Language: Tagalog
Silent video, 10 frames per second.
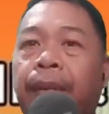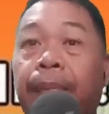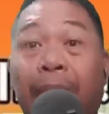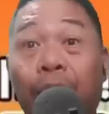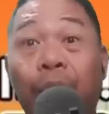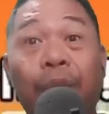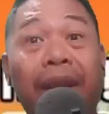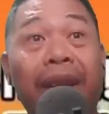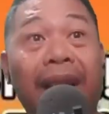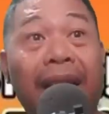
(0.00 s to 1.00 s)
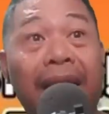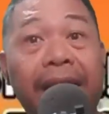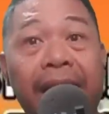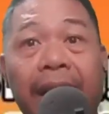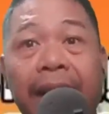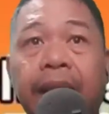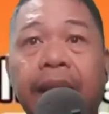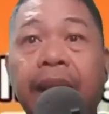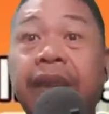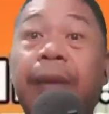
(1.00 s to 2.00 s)
pag-uwi ni Clarissa.
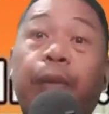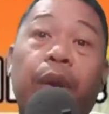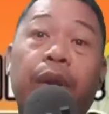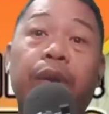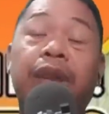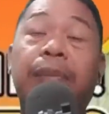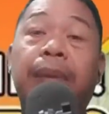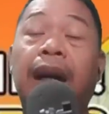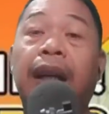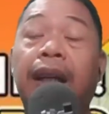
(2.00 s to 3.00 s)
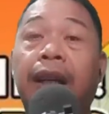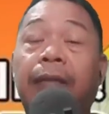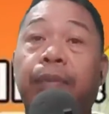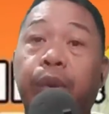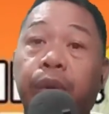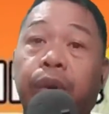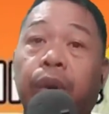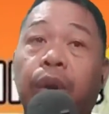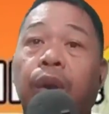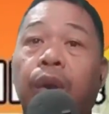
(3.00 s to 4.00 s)
Isa po ito sa mahalagang
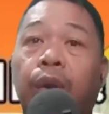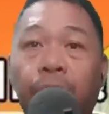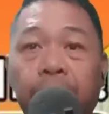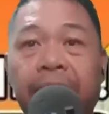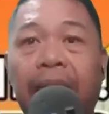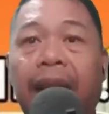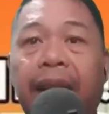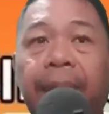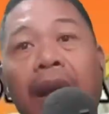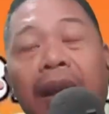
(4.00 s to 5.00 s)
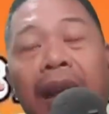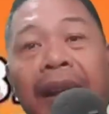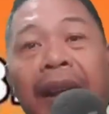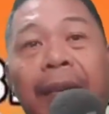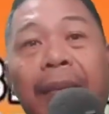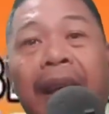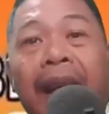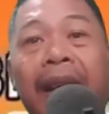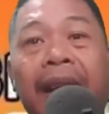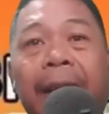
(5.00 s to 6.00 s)
punto kung saan naging
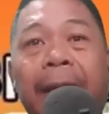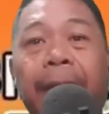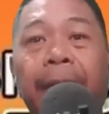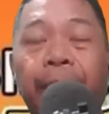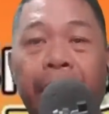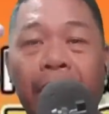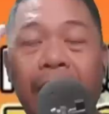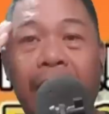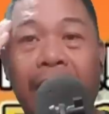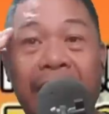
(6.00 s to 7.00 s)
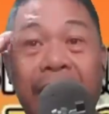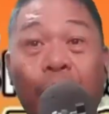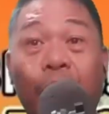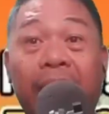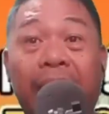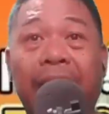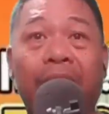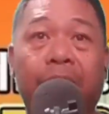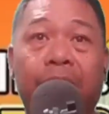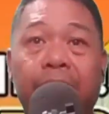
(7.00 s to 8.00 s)
malaking Resulta
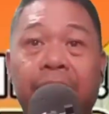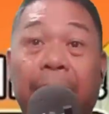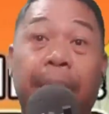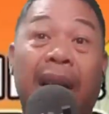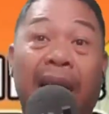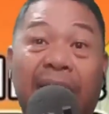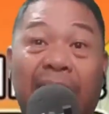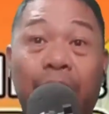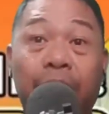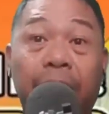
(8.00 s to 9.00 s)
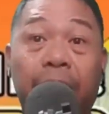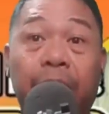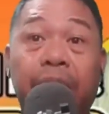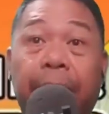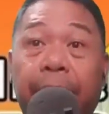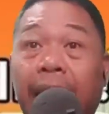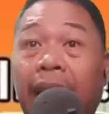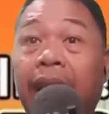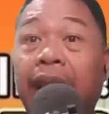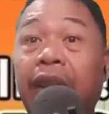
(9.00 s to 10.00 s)
ito sa pagkatao ni Bong
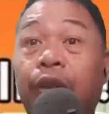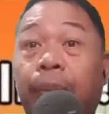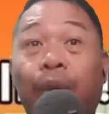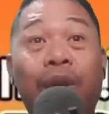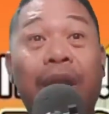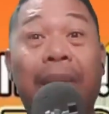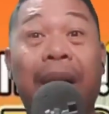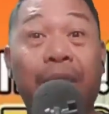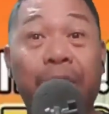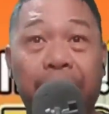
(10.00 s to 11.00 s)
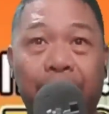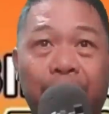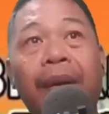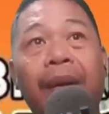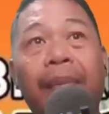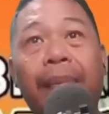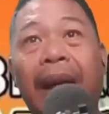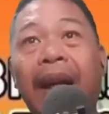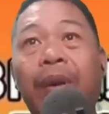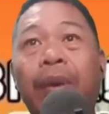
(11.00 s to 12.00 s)
sapagkat dito po nabago si Bong.
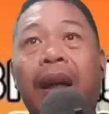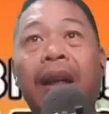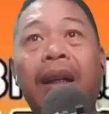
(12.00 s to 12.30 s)
Pangalawa,